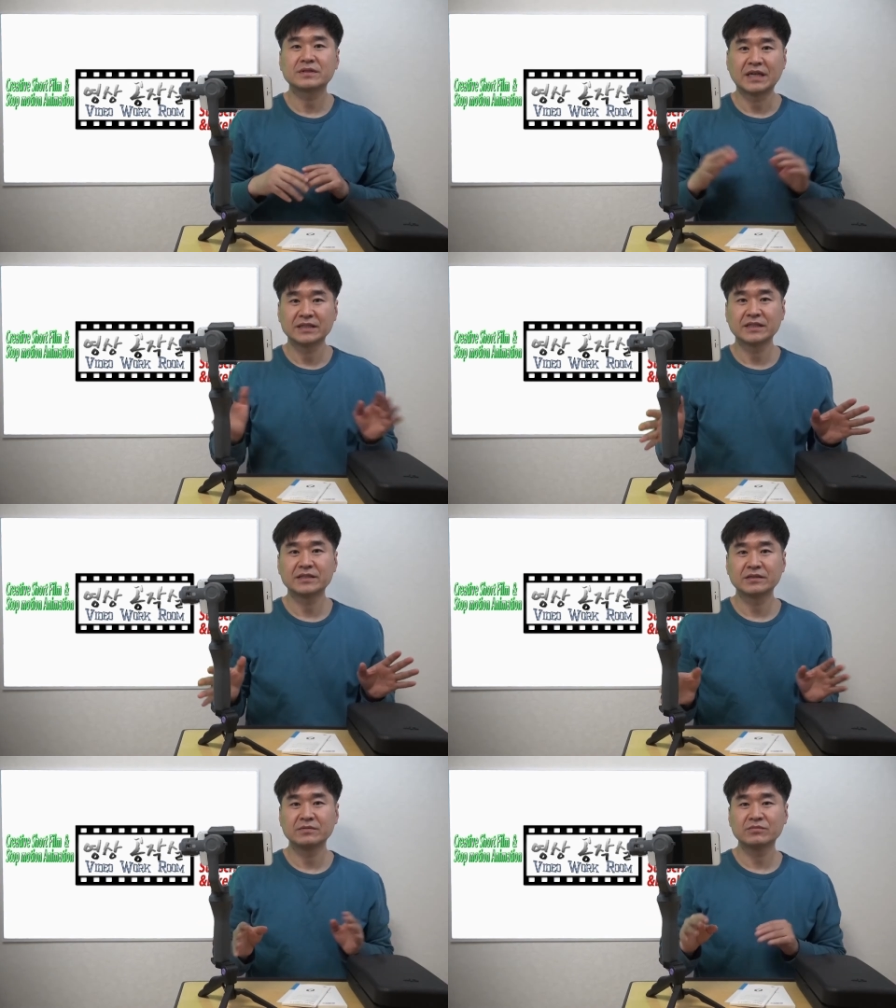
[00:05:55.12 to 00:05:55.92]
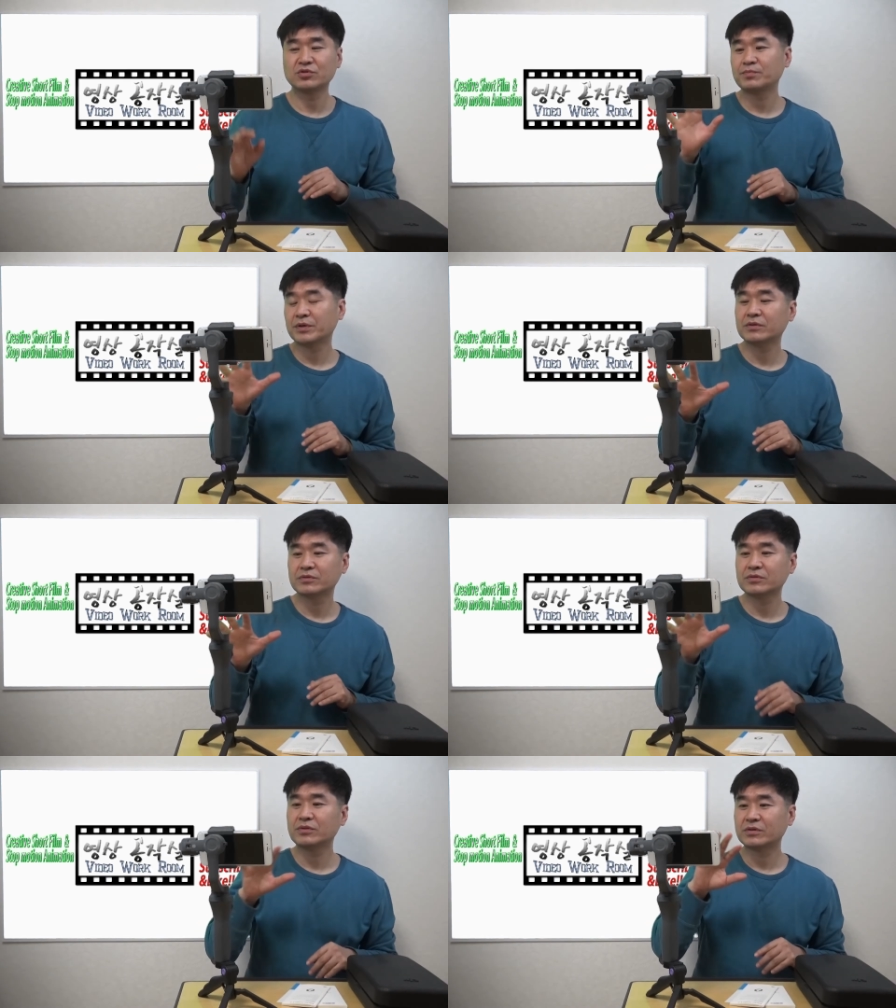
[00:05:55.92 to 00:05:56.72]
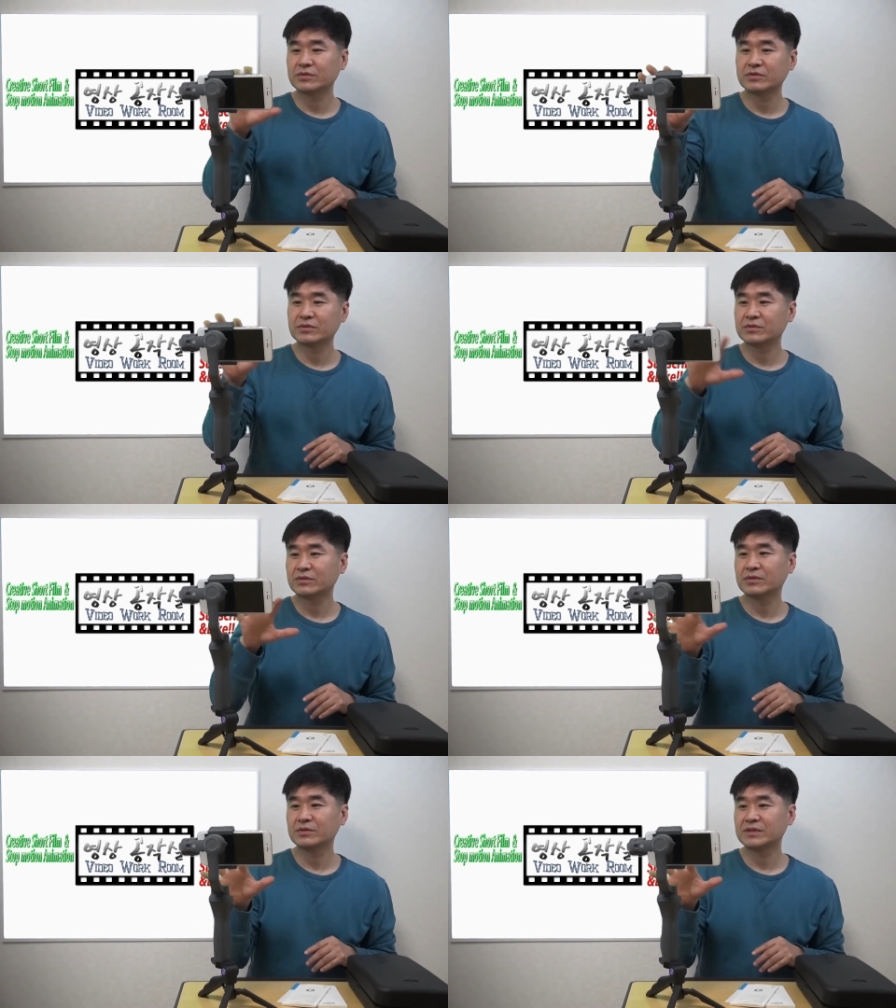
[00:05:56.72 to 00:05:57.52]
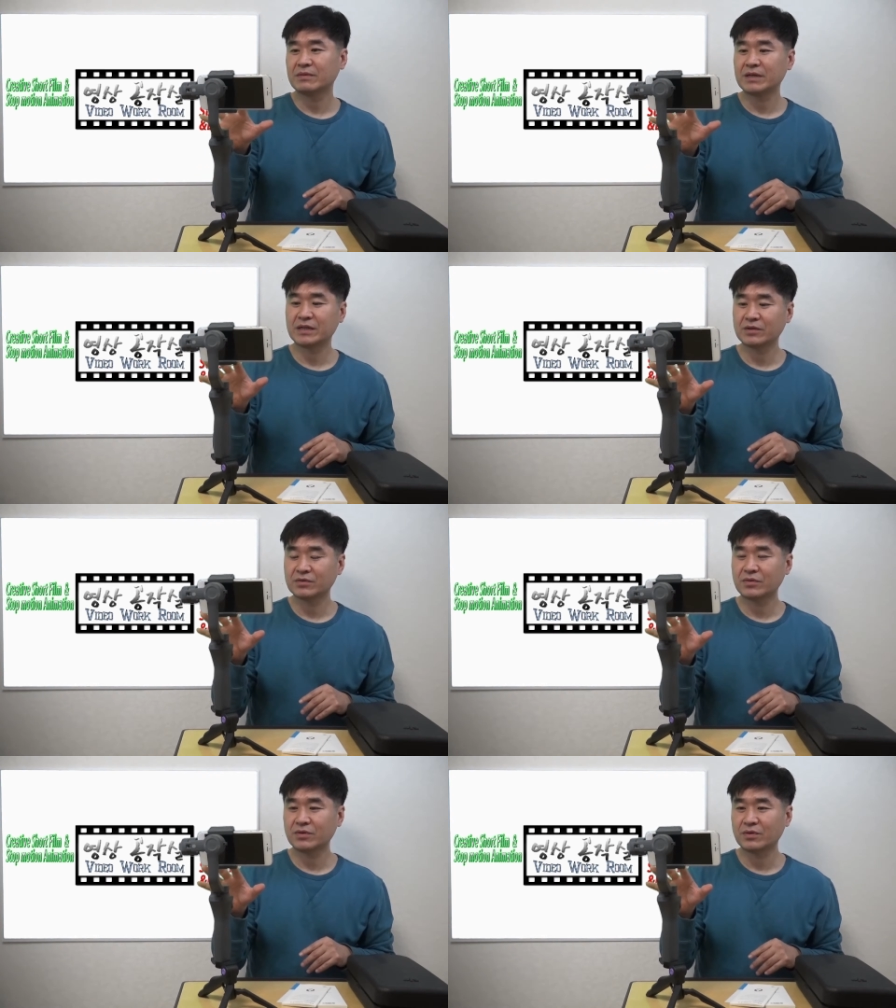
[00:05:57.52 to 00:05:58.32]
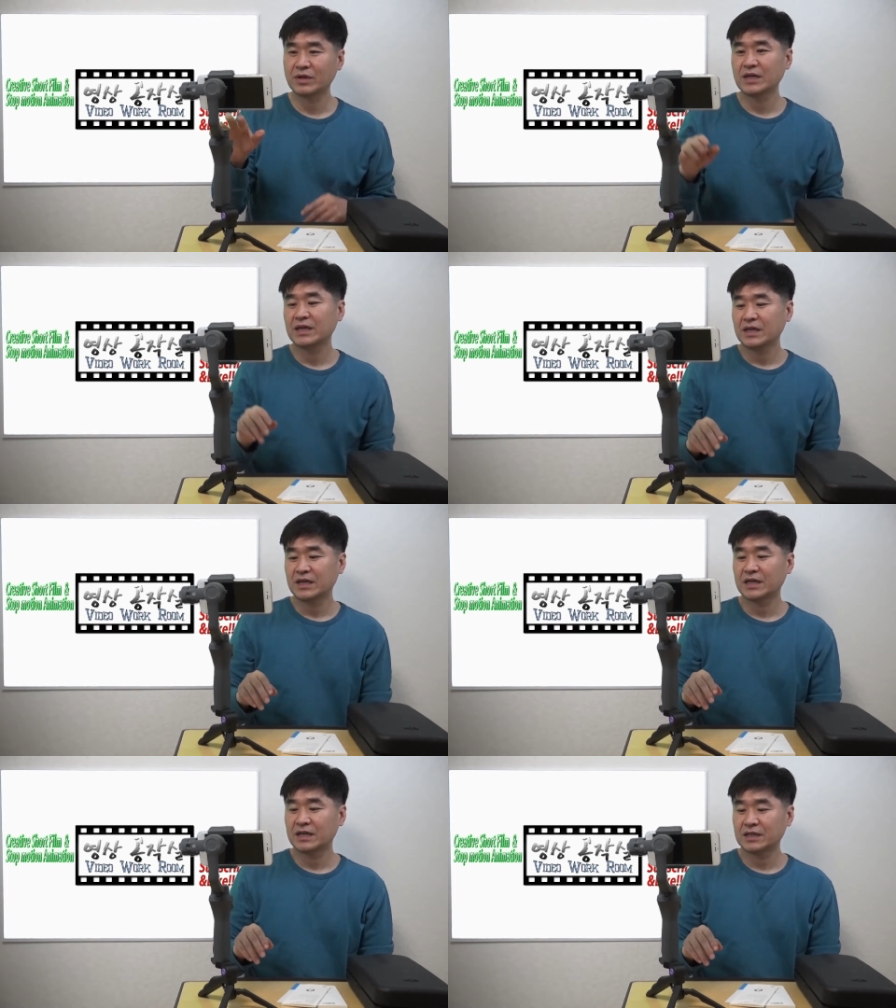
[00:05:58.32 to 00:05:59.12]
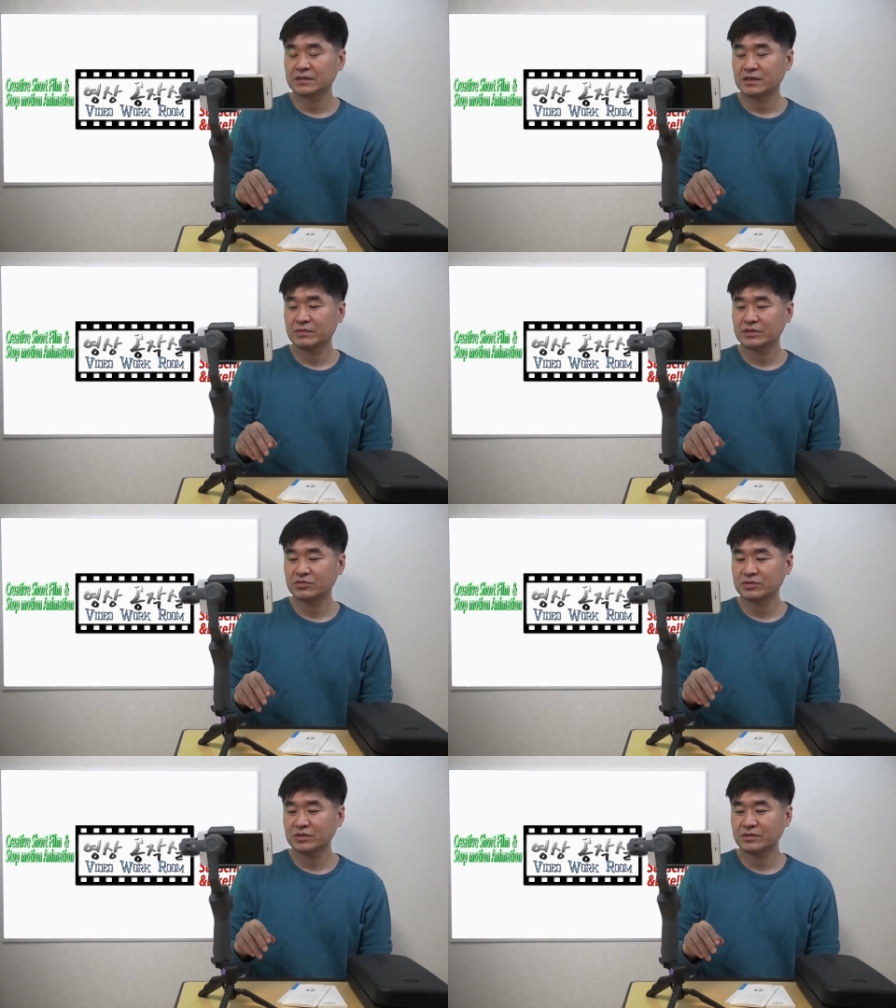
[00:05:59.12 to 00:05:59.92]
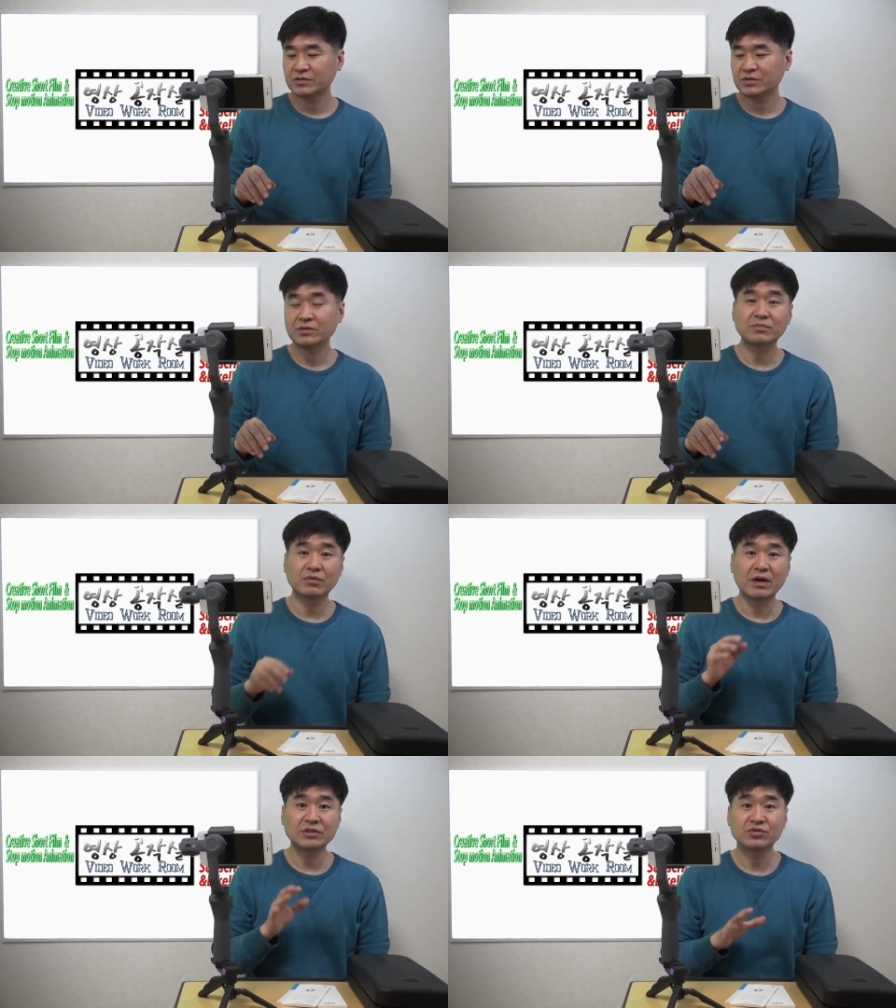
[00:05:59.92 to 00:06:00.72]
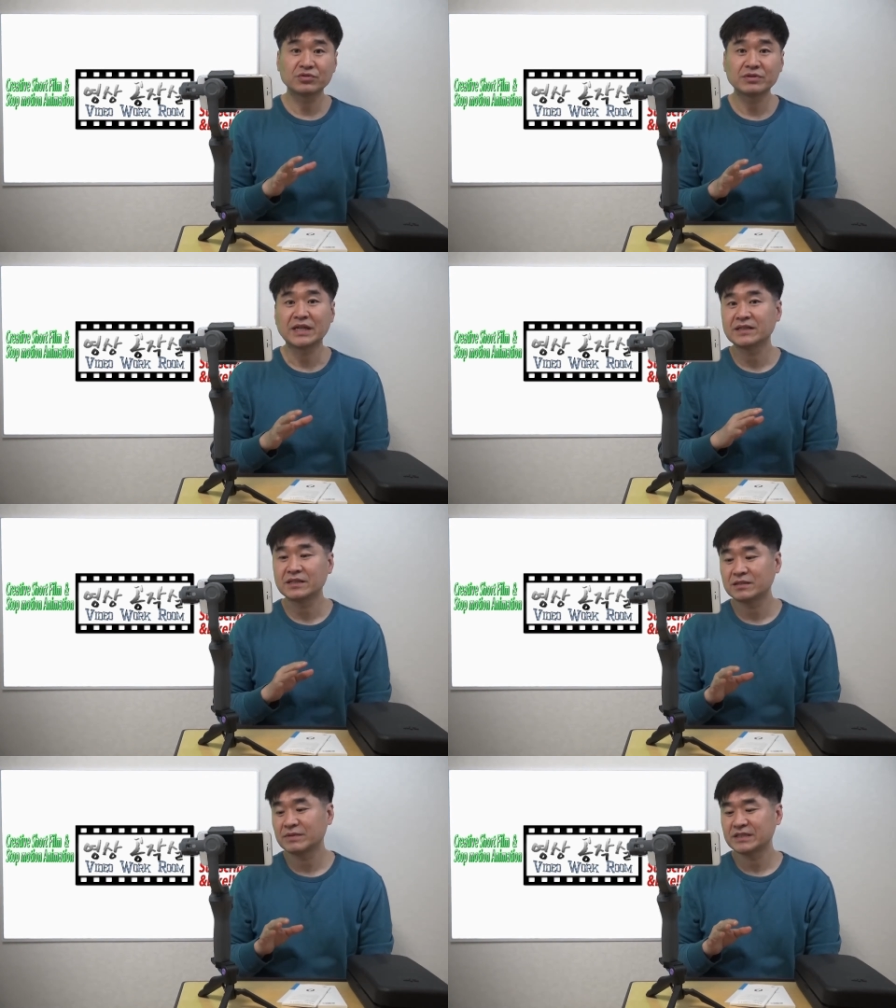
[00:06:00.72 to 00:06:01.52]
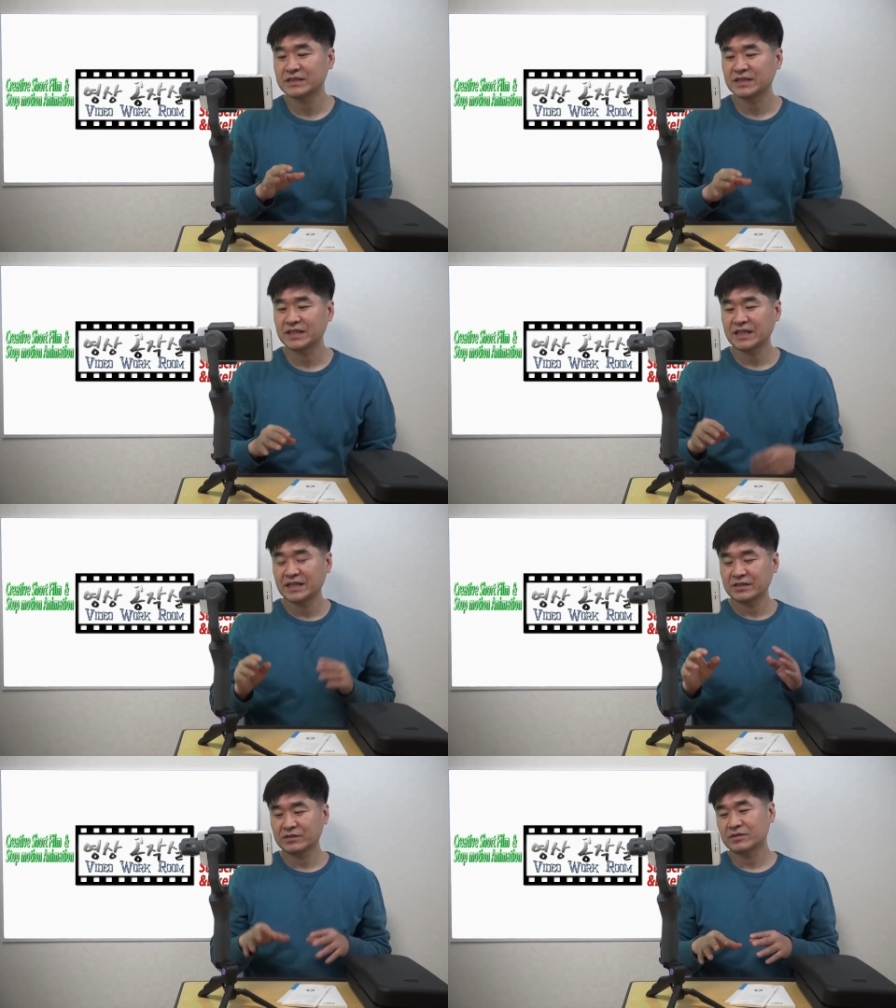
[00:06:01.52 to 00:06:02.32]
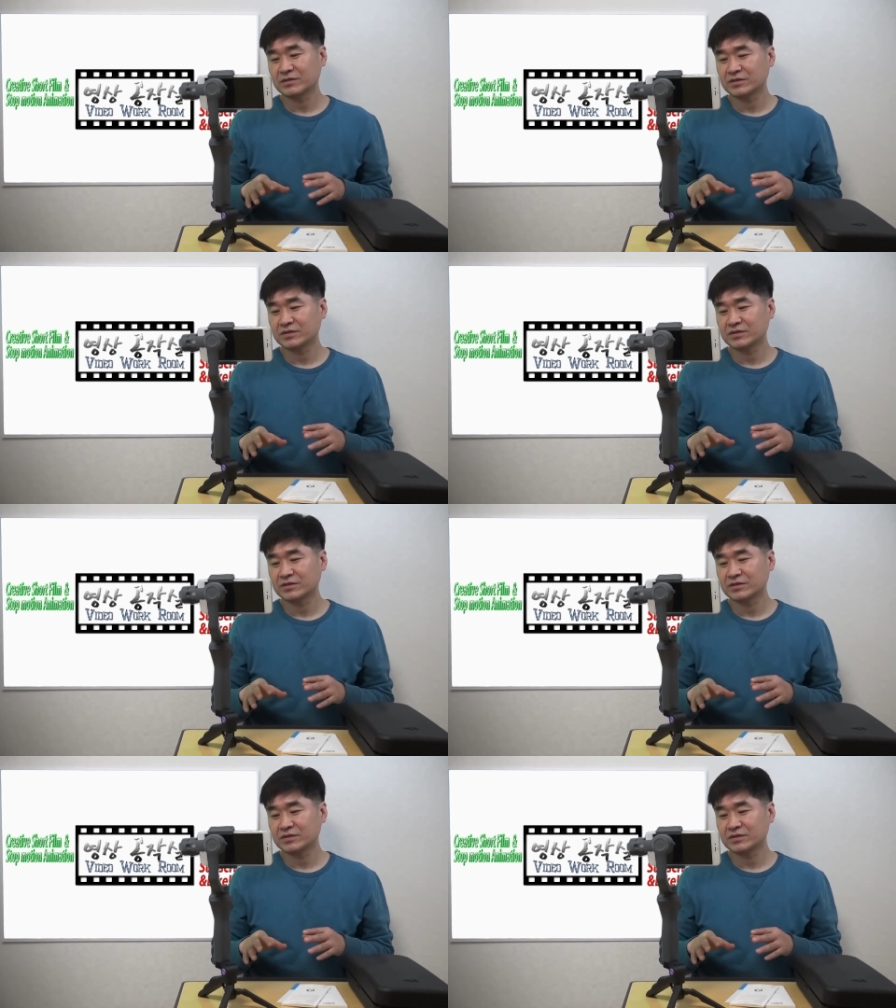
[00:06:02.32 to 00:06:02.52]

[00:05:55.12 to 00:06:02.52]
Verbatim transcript: 자 이제 지금 수평도 어느 정도 잡아놨고 어, 그 다음에 충전도 뭐 완충은 안 됐지만은 어,